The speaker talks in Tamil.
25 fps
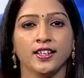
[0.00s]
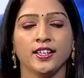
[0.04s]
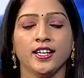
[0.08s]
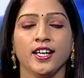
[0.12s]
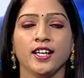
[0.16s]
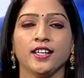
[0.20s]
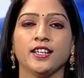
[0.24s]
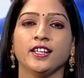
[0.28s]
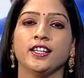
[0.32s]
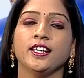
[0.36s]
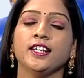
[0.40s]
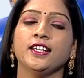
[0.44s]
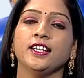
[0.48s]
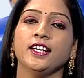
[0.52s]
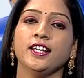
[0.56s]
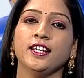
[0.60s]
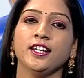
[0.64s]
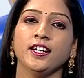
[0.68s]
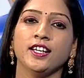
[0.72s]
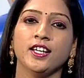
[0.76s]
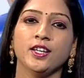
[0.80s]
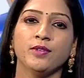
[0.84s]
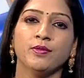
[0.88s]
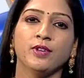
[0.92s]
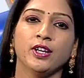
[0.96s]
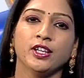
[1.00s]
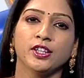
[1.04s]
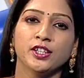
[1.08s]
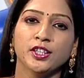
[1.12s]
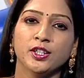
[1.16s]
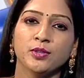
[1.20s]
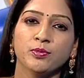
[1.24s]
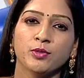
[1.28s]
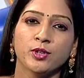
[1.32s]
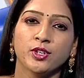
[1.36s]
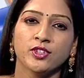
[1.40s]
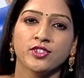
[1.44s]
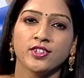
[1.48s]
நேர்களே இன்றைய
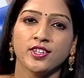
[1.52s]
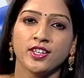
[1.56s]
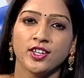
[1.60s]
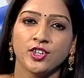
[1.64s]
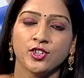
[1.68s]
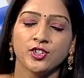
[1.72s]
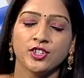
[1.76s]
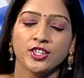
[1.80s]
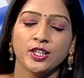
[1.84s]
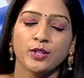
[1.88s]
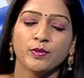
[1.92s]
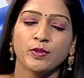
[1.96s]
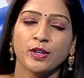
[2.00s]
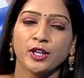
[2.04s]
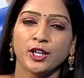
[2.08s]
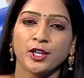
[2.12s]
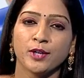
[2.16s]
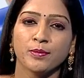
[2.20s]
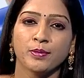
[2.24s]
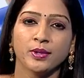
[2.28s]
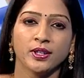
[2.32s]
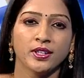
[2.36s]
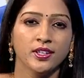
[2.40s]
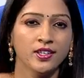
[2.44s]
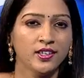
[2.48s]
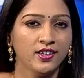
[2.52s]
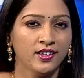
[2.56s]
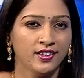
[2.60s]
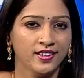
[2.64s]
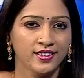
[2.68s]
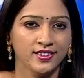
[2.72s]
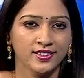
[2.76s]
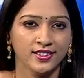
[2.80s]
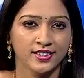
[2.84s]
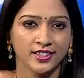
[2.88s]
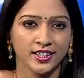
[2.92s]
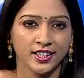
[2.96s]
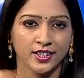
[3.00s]
வர்த்தக முரசு நிகழ்ச்சியில் வழங்கப்பட்ட
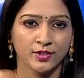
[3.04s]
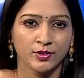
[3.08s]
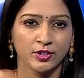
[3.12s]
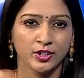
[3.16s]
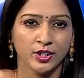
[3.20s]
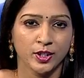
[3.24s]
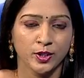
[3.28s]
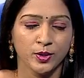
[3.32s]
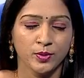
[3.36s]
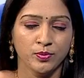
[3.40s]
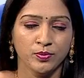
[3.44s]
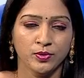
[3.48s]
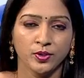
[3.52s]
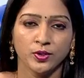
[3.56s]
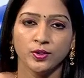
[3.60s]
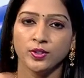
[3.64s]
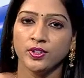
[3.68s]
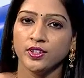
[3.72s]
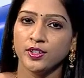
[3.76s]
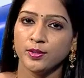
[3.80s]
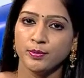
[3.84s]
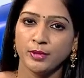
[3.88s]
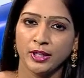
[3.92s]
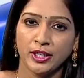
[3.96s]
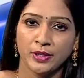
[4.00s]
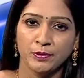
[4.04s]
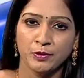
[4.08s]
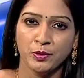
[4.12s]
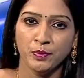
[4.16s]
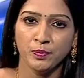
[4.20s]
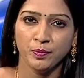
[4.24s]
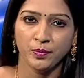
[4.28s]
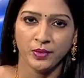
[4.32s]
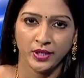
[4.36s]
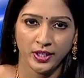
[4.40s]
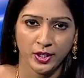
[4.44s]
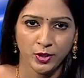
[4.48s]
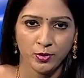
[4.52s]
அனைத்து தகவல்களும் உங்களுக்கு
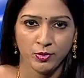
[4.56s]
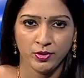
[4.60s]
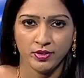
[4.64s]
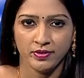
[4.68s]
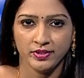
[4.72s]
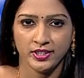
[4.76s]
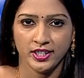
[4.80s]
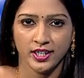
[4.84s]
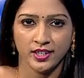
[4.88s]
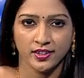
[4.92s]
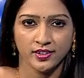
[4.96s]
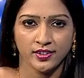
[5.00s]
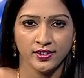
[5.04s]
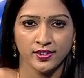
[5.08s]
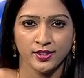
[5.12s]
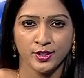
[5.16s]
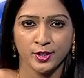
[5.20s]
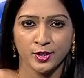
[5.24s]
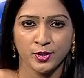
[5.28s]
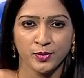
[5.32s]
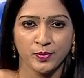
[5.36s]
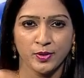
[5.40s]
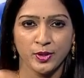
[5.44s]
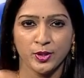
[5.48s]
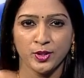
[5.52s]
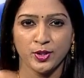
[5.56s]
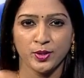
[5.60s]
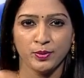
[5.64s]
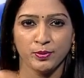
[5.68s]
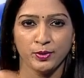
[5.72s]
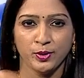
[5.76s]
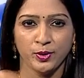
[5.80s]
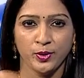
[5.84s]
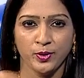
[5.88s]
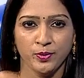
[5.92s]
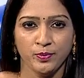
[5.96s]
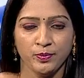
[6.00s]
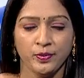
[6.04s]
மிகவும் பயனுள்ளவையாக இருந்திருக்கும் என்று
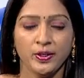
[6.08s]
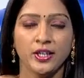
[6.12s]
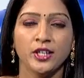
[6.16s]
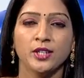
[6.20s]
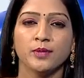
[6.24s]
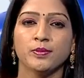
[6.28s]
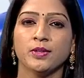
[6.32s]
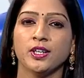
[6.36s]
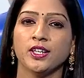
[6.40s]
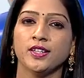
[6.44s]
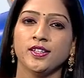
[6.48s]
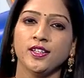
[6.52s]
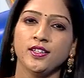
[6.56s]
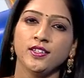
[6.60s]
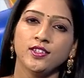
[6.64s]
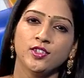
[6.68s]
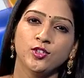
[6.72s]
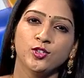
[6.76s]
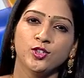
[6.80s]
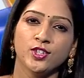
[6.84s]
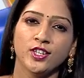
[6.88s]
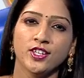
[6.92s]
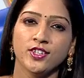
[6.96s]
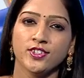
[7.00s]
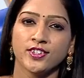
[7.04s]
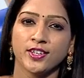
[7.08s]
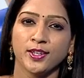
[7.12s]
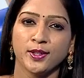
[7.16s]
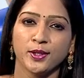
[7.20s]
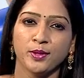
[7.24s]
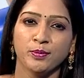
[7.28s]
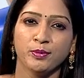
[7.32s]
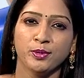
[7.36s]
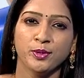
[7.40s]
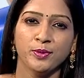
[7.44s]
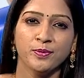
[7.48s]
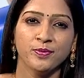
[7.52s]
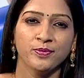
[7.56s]
நம்புகிறோம் மீண்டும் அடுத்த நிகழ்ச்சியில்
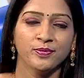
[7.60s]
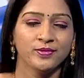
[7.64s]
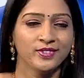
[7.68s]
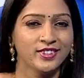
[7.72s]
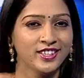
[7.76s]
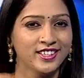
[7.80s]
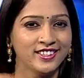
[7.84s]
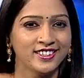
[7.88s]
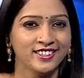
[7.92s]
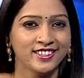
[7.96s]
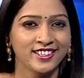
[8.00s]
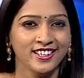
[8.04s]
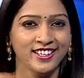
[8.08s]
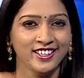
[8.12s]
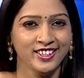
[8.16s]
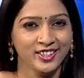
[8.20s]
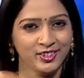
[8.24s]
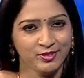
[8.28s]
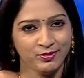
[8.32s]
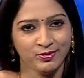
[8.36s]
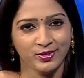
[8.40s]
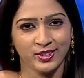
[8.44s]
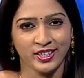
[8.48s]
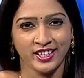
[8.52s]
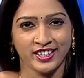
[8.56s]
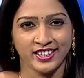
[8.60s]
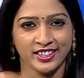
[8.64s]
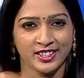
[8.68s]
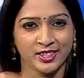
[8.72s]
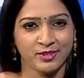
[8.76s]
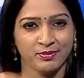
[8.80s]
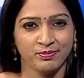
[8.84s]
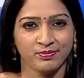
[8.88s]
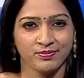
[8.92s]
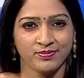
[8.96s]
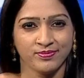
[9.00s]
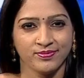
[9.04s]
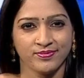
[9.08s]
சந்திப்போம் நன்றி
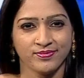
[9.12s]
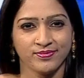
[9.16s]
வணக்கம்